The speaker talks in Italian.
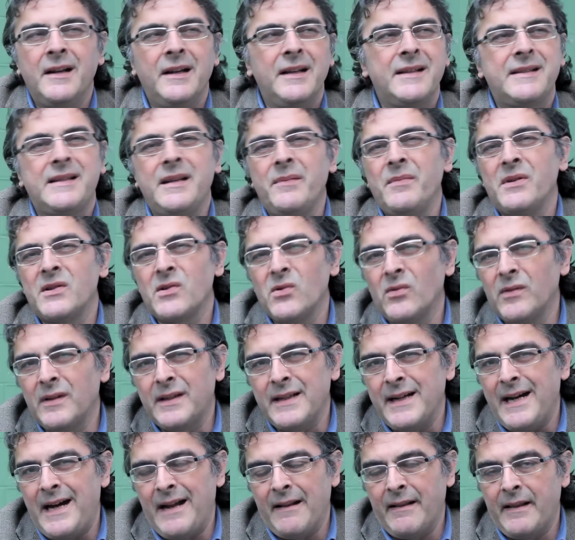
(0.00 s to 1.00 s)
Le stime sono
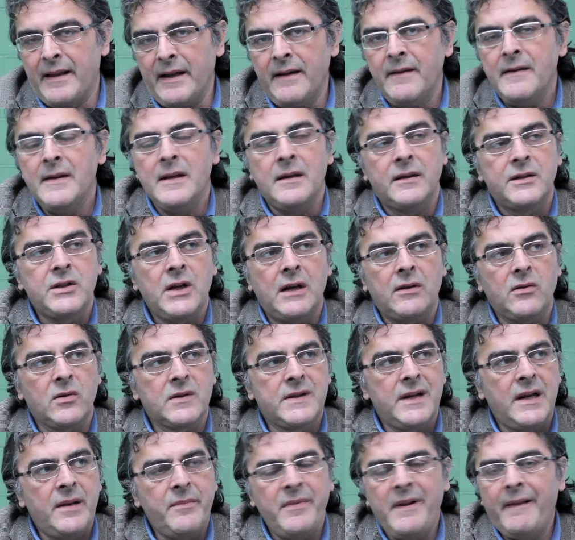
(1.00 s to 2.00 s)
tante,
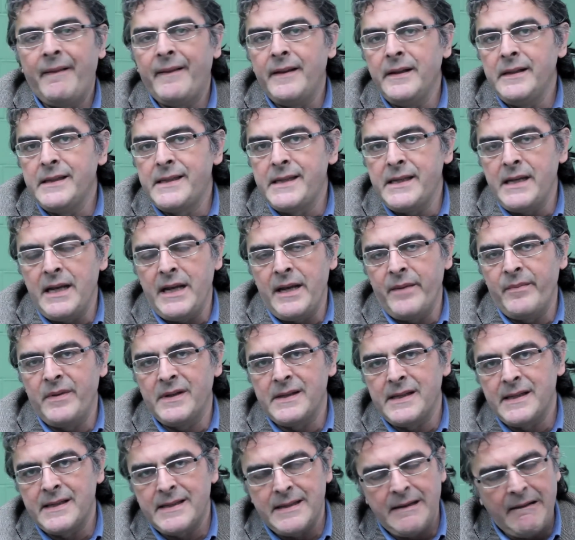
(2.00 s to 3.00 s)
certo se le metti
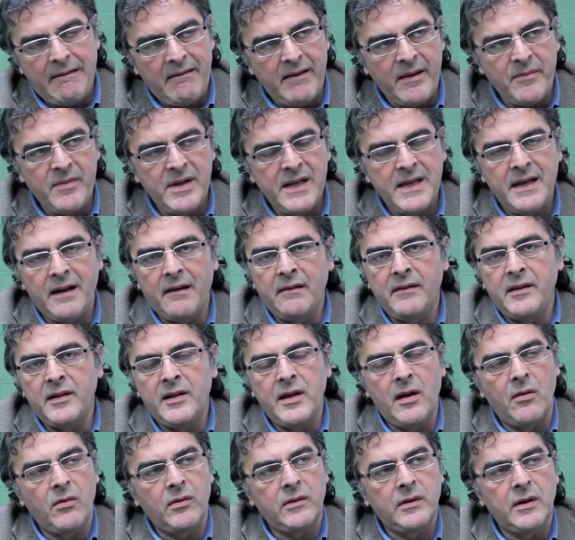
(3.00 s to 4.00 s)
insieme i 60 miliardi
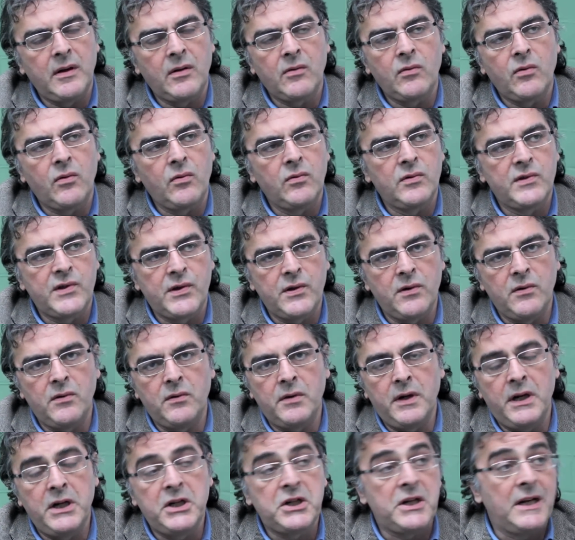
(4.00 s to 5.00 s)
di euro della
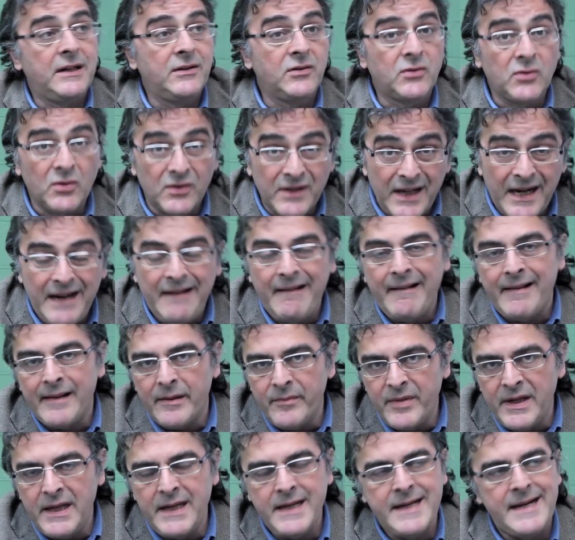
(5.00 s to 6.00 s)
corruzione, i
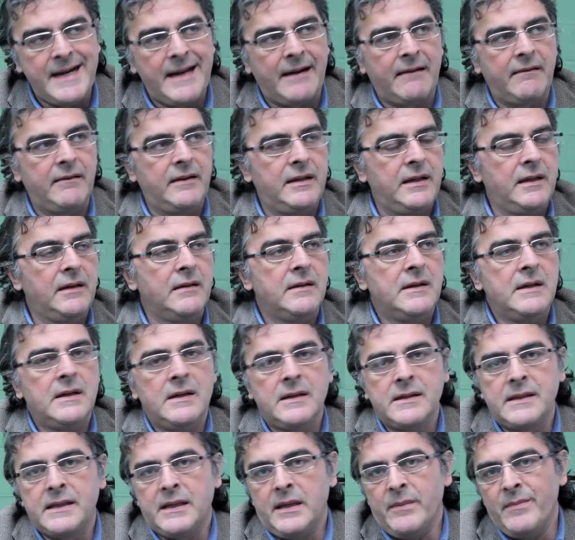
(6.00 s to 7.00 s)
130 miliardi
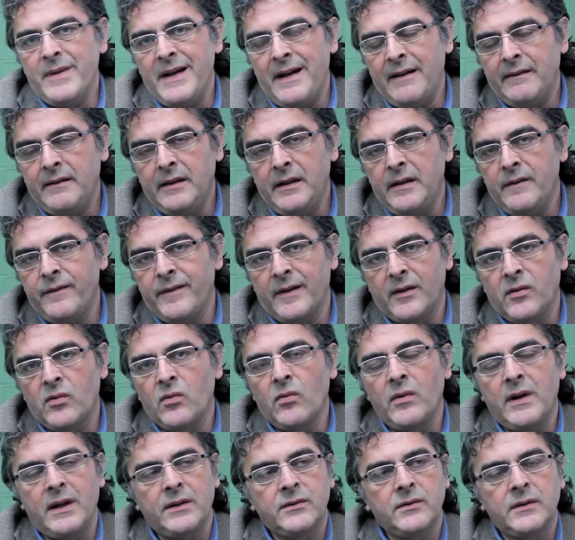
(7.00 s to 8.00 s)
stimati di
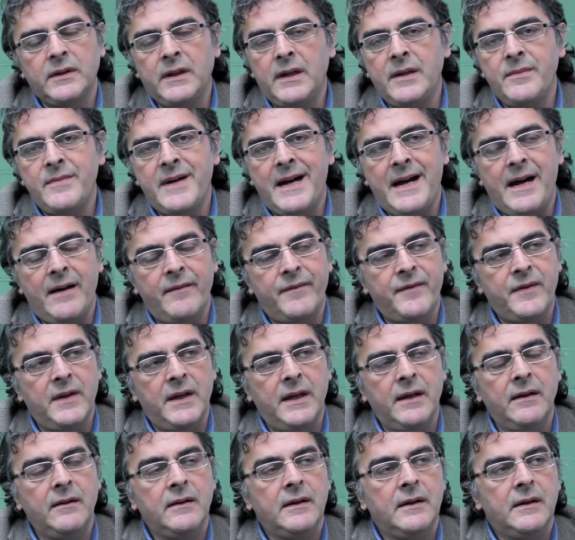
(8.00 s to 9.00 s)
fatturato delle
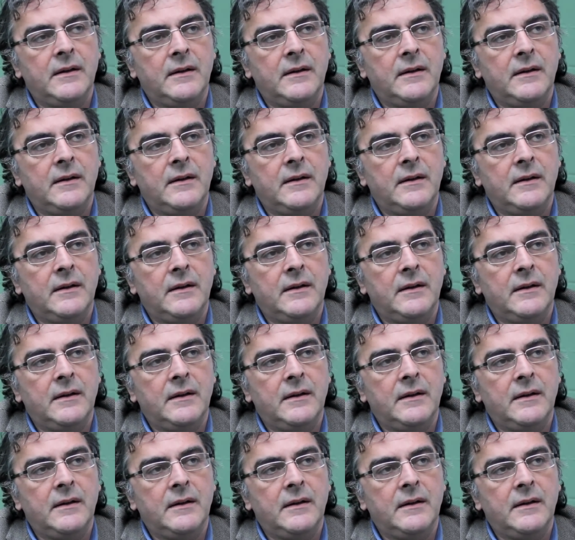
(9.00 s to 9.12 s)
mafie,